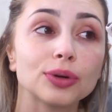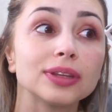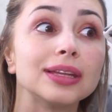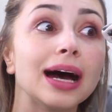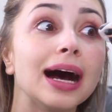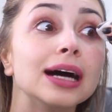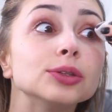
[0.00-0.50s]

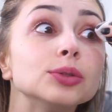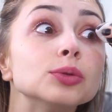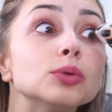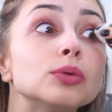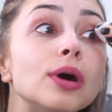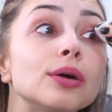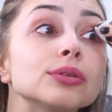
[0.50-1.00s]

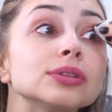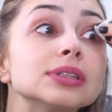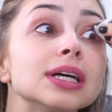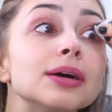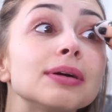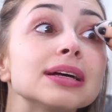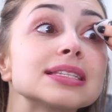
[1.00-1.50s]
cuidado o
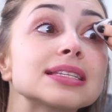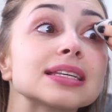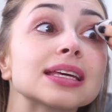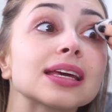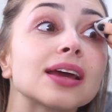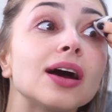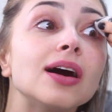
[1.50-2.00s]
algodão
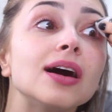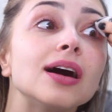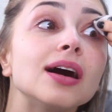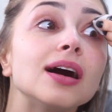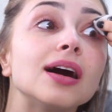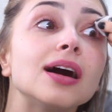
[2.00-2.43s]
assim, ó.